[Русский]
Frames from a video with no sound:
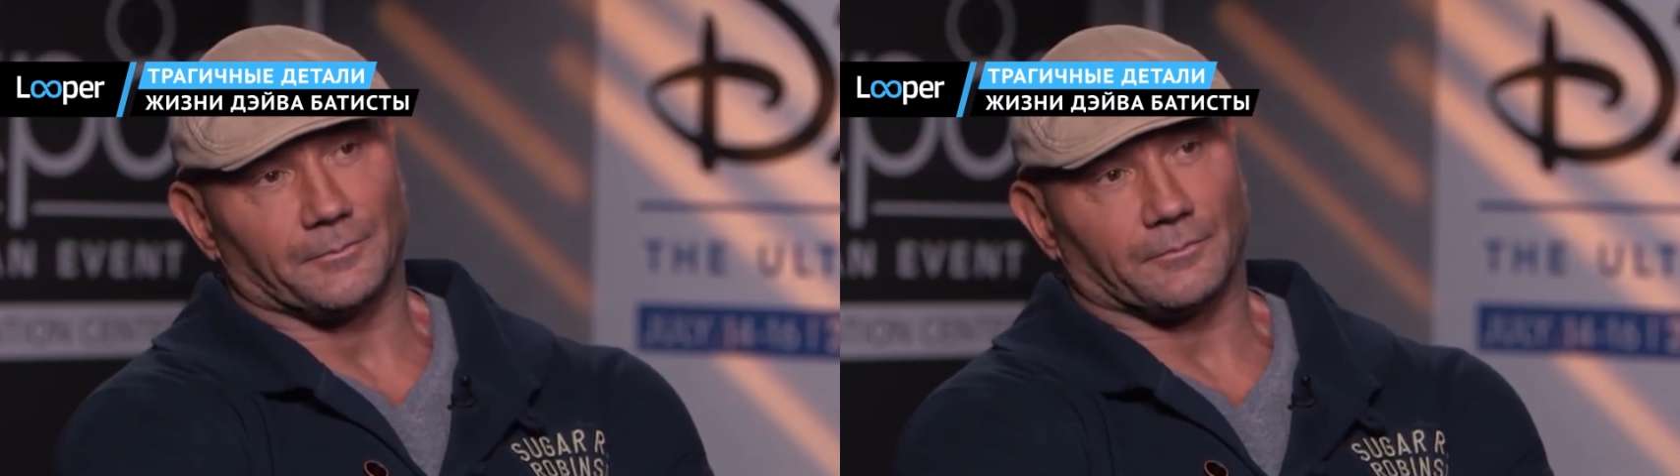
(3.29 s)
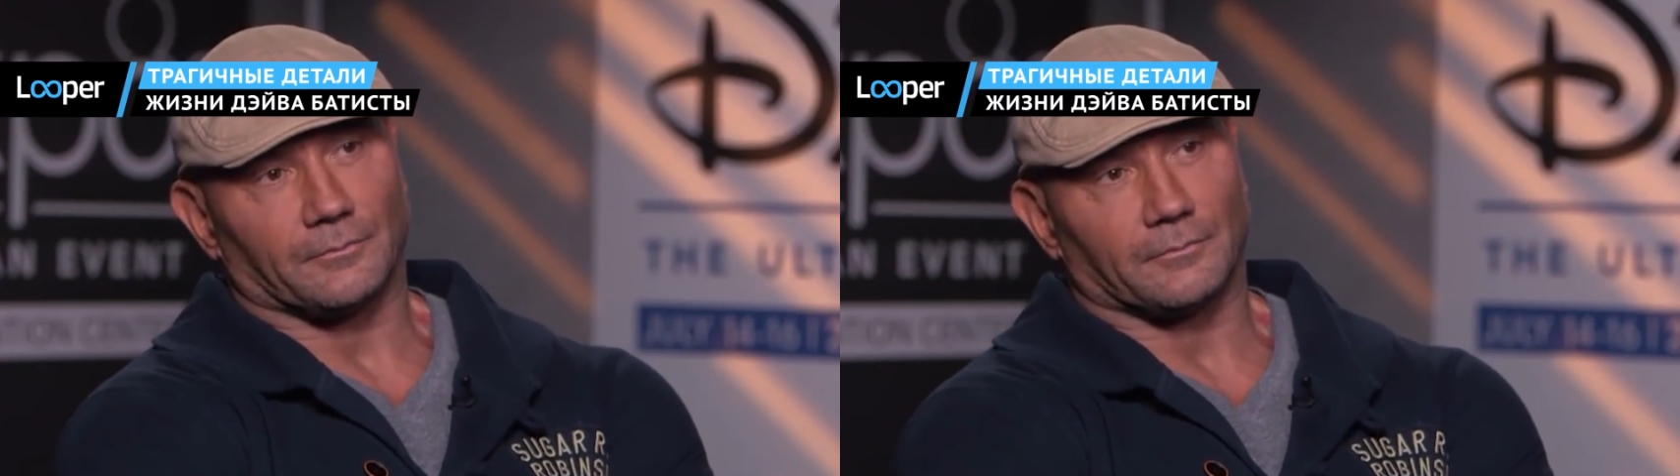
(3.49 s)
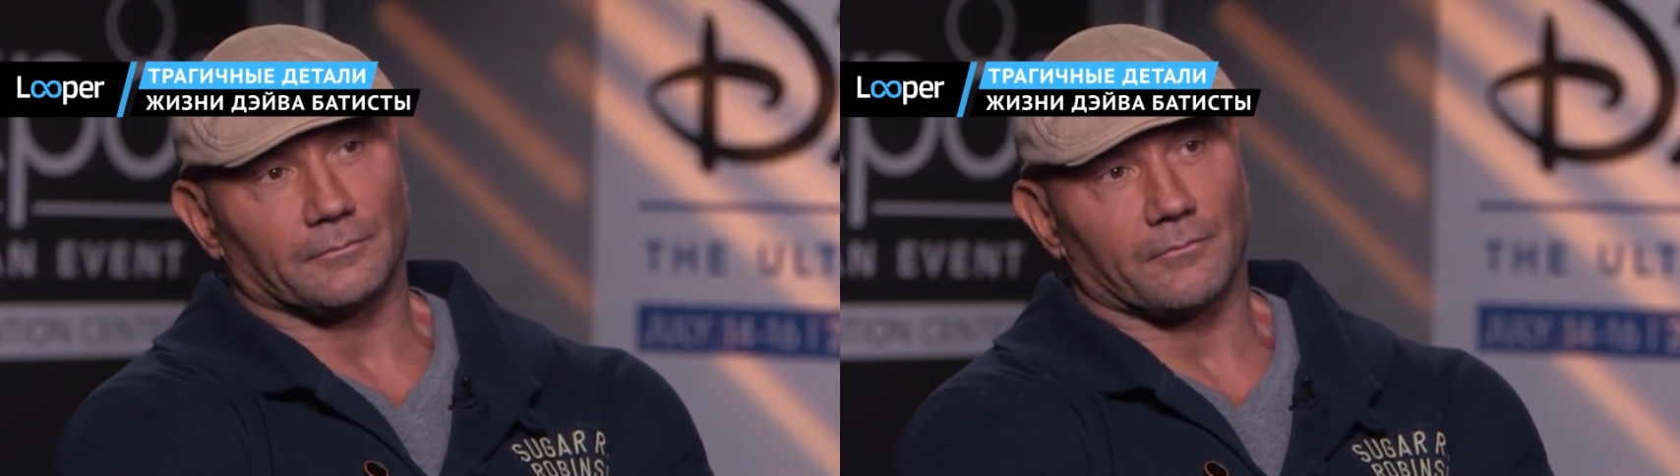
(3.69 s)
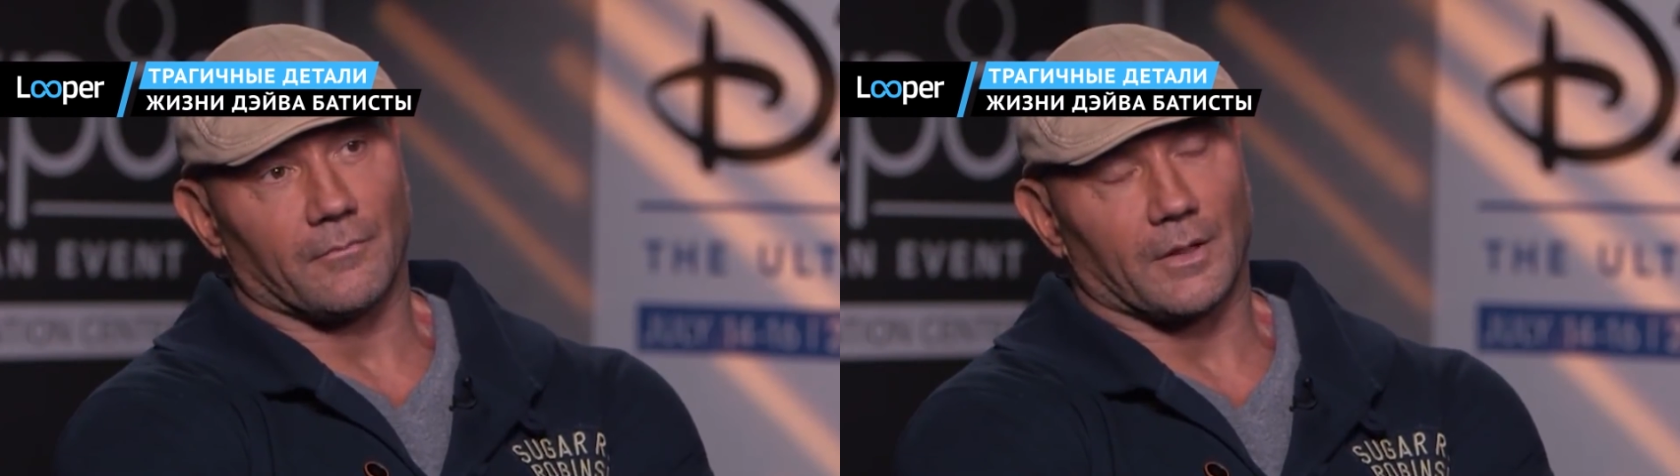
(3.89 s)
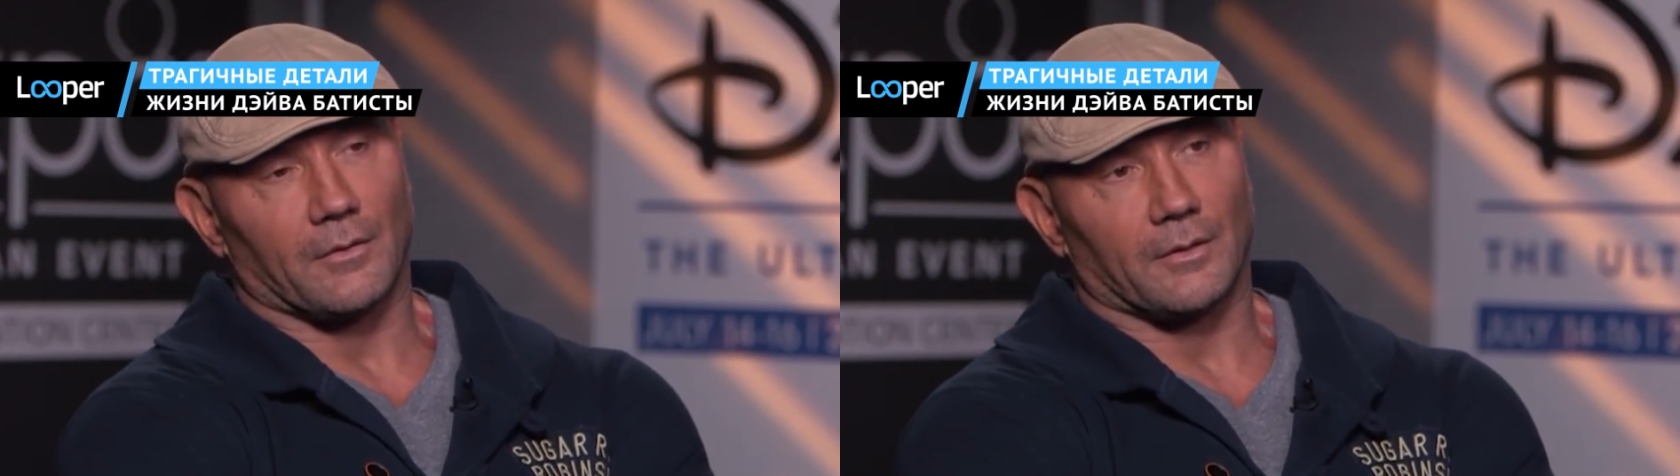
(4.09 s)
Он выиграл
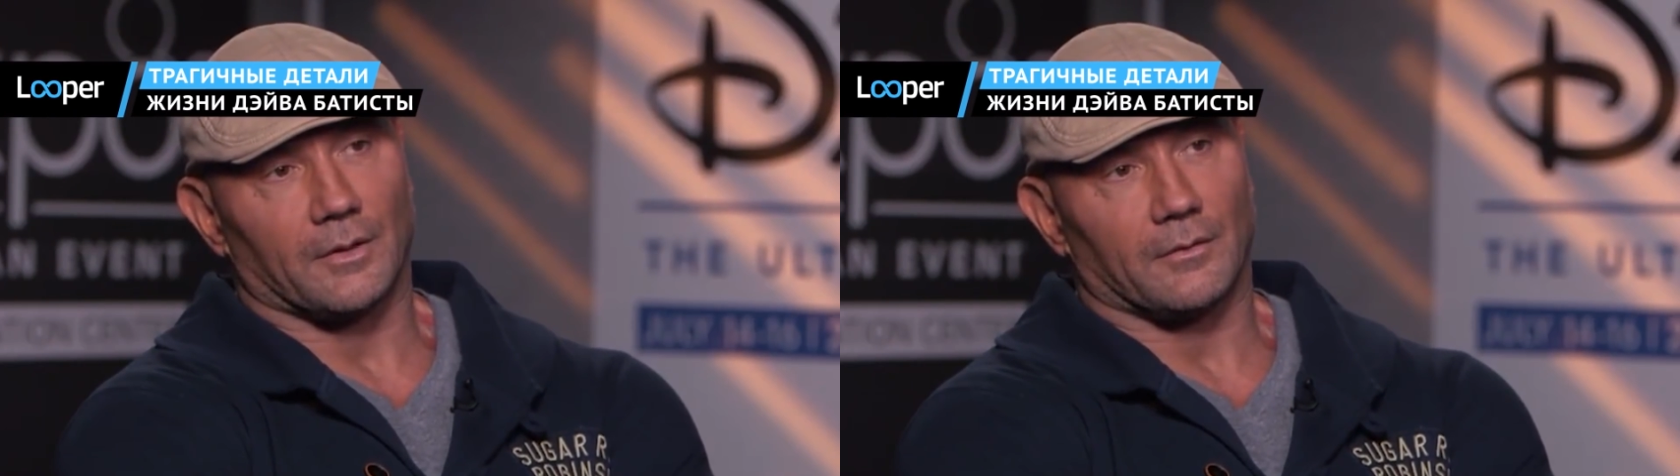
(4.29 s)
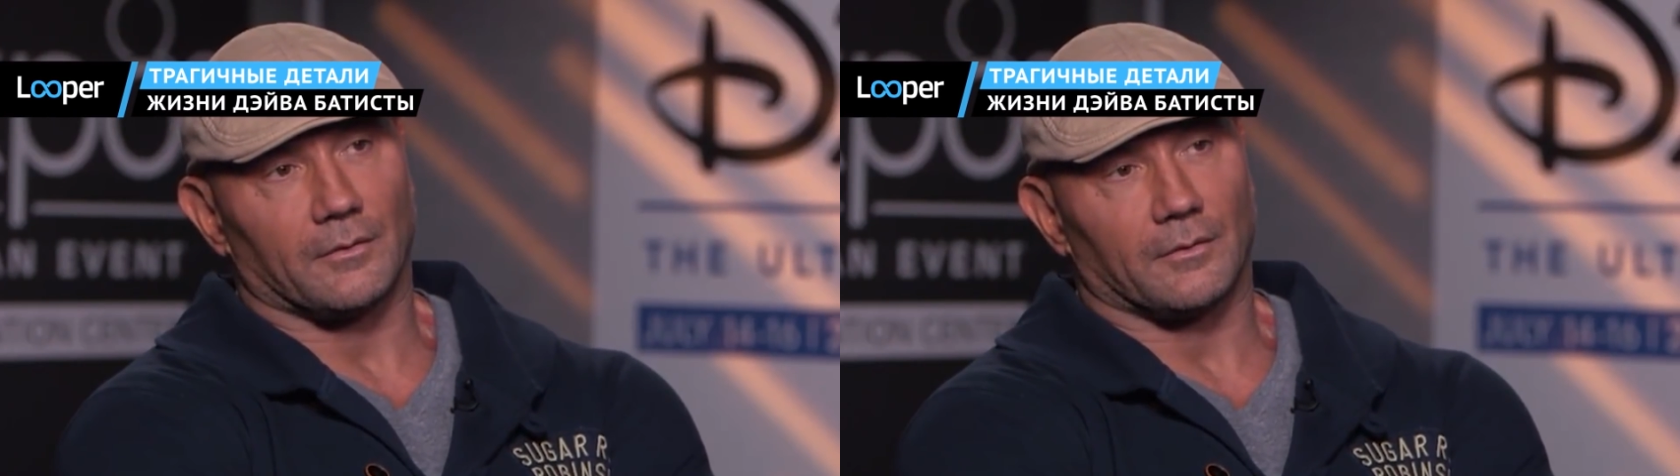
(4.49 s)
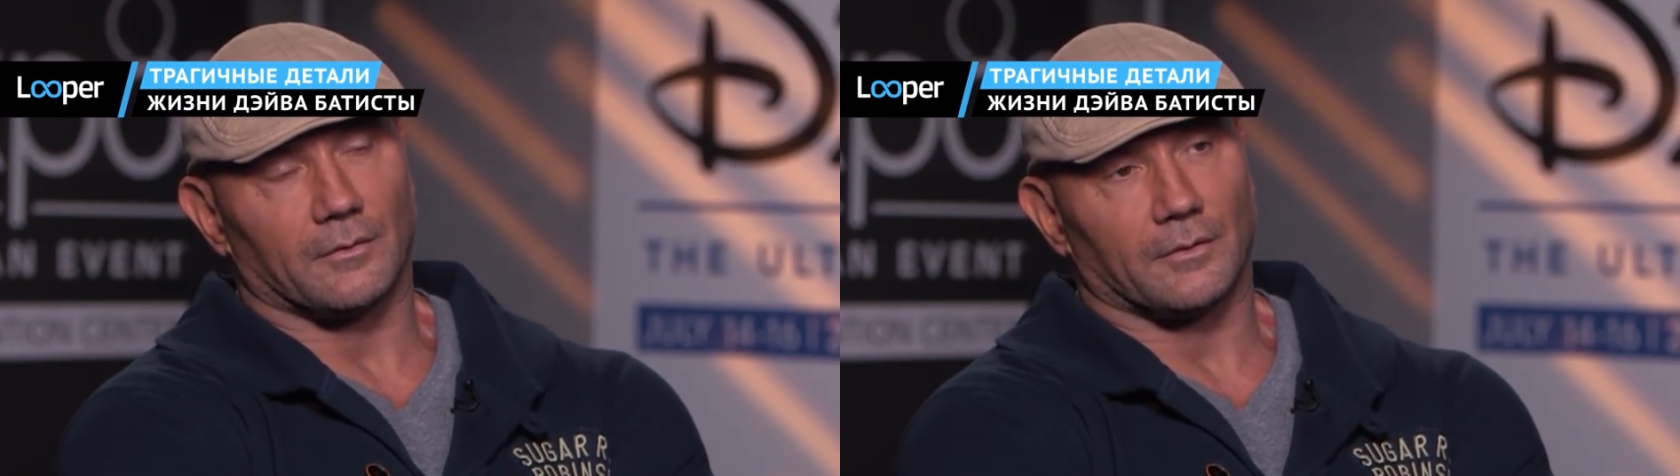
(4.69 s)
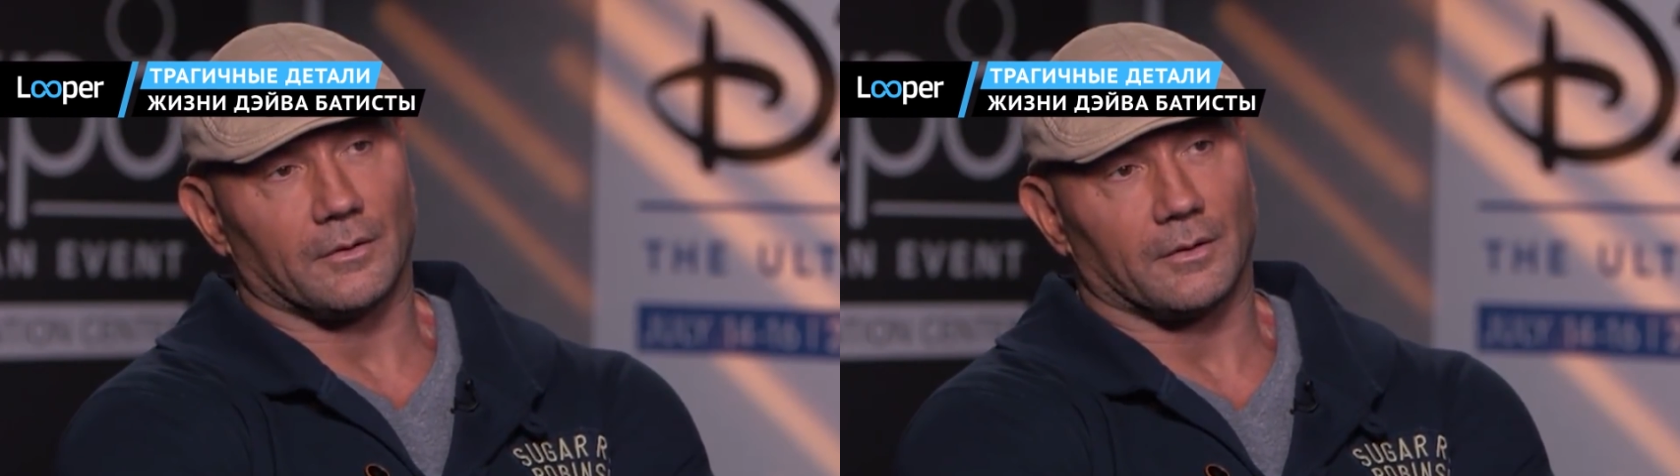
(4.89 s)
множество чемпионатов